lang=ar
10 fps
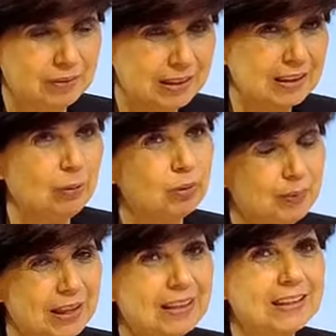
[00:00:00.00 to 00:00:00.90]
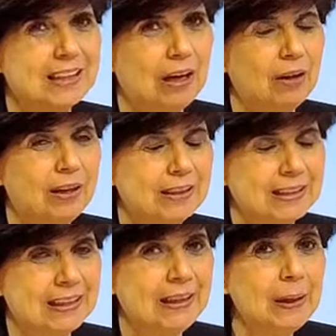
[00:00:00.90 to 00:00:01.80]
89
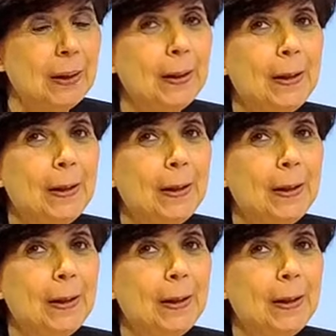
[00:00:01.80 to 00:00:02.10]
90